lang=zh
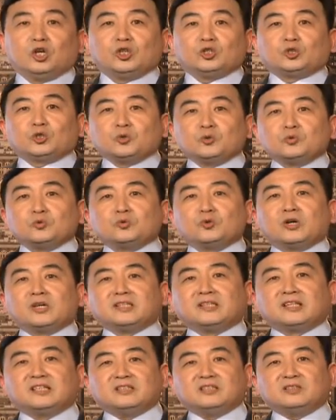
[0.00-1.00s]

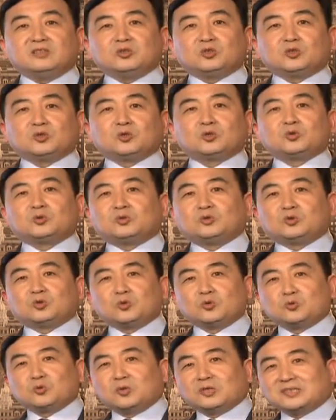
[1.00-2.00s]

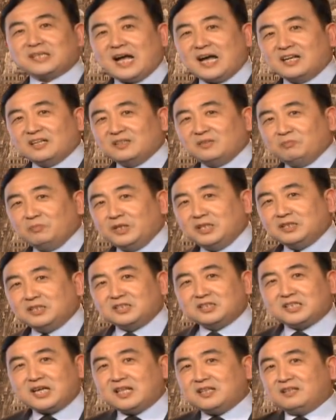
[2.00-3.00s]
中国大名
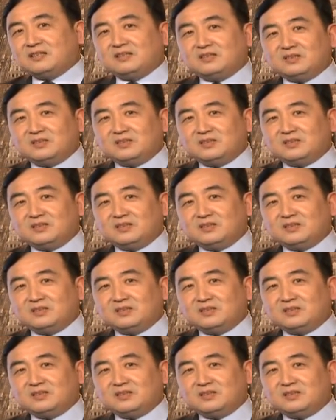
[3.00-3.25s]
山